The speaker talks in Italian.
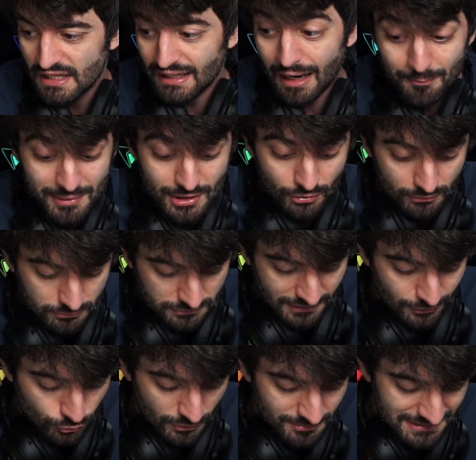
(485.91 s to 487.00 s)
almeno
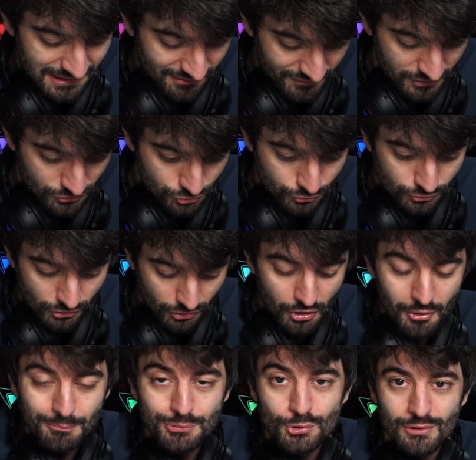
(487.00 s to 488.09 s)
nel 2021
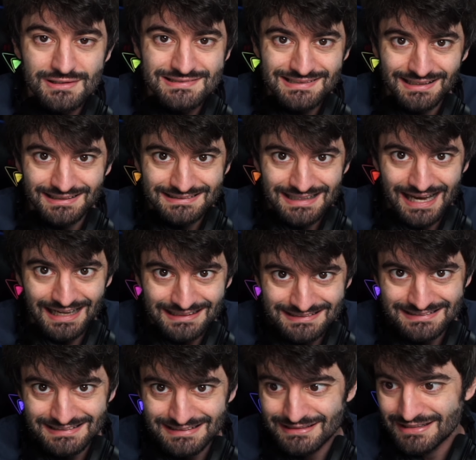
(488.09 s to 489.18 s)
più
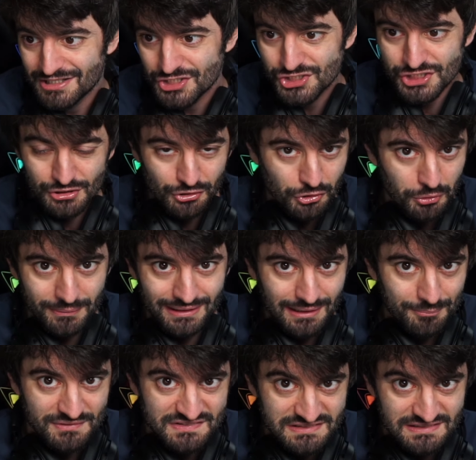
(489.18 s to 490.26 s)
esaltati in giro come
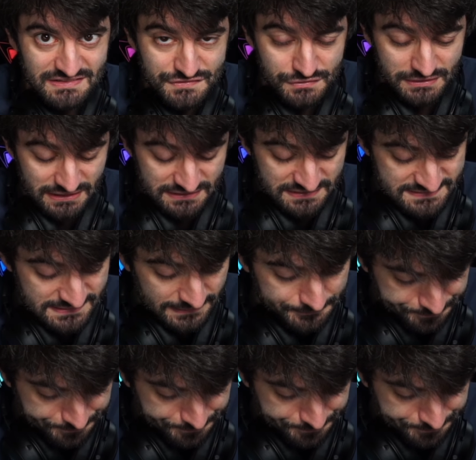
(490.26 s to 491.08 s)
rappresentazione artistica.